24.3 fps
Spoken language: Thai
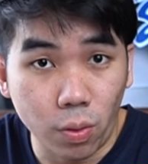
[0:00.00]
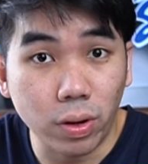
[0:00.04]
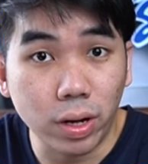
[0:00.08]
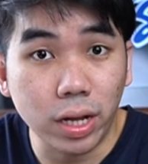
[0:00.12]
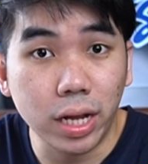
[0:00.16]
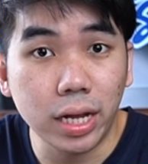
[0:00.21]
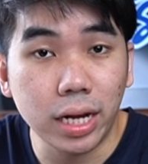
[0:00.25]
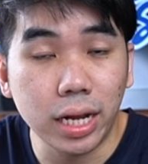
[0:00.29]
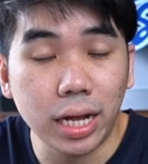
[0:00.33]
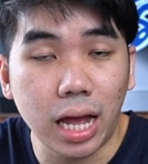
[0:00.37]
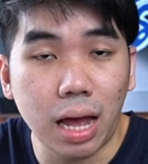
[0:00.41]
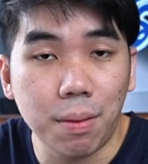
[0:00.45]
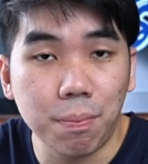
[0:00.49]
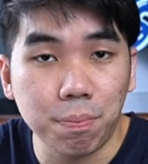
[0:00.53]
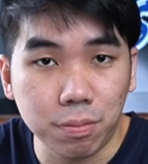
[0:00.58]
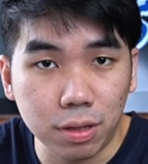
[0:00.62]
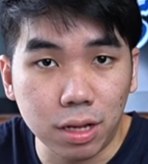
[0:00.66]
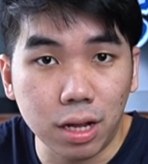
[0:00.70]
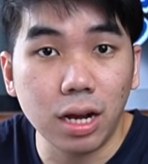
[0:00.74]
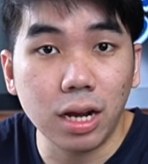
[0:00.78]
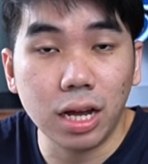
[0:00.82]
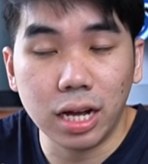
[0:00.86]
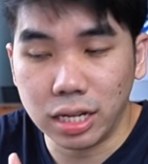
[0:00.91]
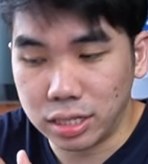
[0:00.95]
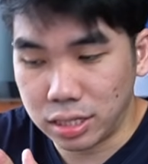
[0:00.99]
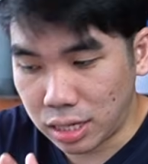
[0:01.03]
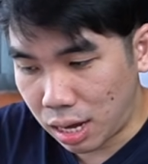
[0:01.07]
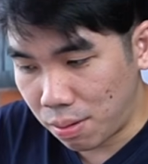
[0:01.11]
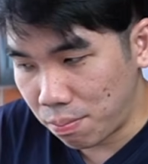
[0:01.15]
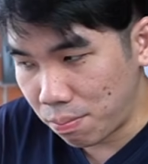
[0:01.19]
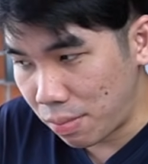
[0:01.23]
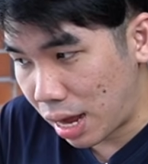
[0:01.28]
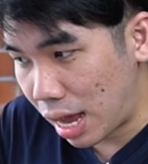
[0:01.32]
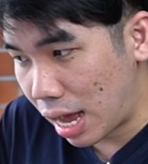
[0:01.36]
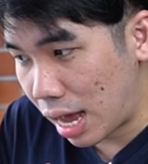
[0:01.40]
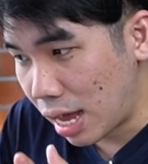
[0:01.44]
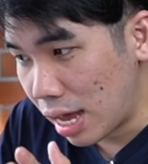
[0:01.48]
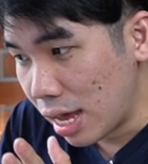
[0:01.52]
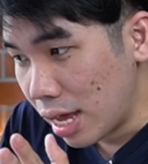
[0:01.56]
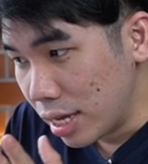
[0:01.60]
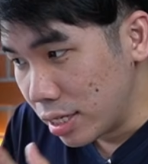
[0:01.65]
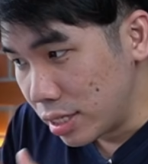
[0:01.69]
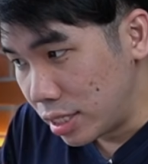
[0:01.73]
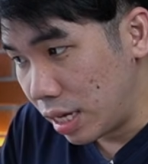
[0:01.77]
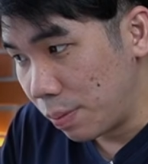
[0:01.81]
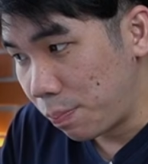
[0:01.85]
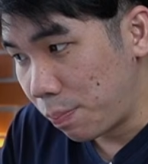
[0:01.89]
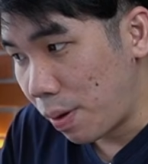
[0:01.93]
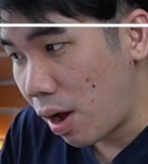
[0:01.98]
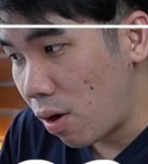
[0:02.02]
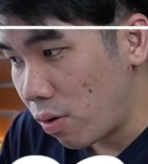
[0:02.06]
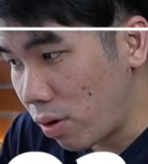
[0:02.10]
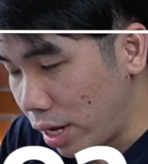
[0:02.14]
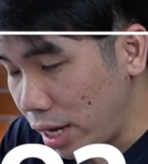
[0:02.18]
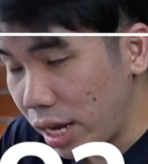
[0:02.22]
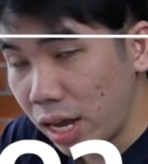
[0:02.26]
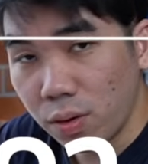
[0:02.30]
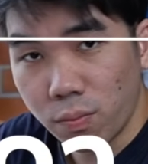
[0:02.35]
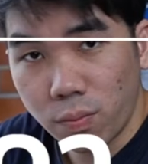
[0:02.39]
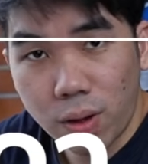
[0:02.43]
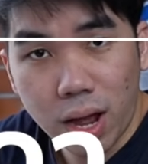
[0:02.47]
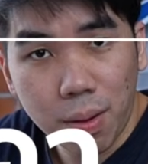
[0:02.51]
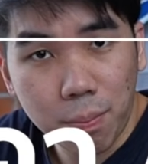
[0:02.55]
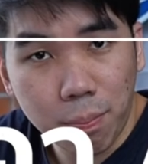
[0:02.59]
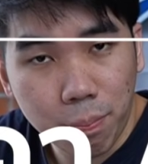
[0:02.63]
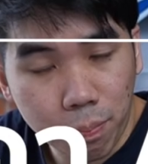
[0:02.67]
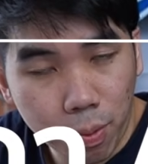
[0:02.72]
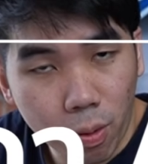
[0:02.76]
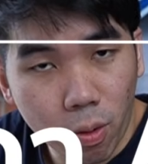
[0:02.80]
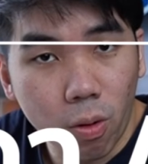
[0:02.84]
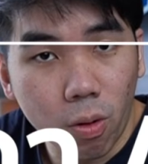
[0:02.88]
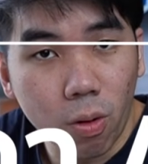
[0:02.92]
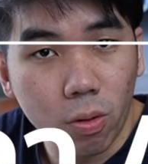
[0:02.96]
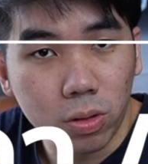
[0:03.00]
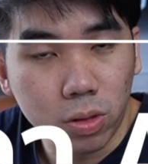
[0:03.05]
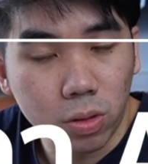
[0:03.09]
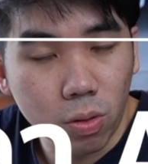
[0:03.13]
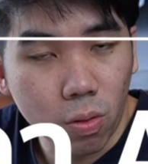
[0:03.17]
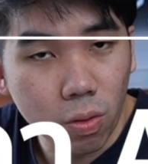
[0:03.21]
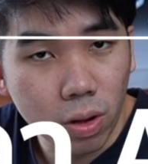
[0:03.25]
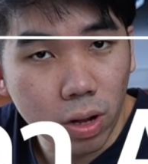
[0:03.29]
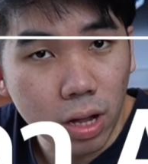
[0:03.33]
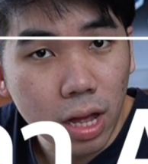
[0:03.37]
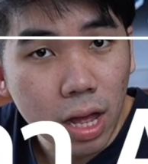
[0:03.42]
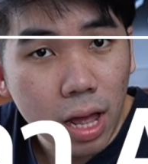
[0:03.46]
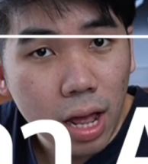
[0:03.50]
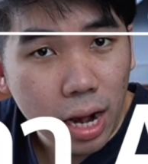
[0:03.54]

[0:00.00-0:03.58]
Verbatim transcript: ตรงนี้นะครับ ก็เลยจะมาชี้เป้าและเห็นว่าโปรตรง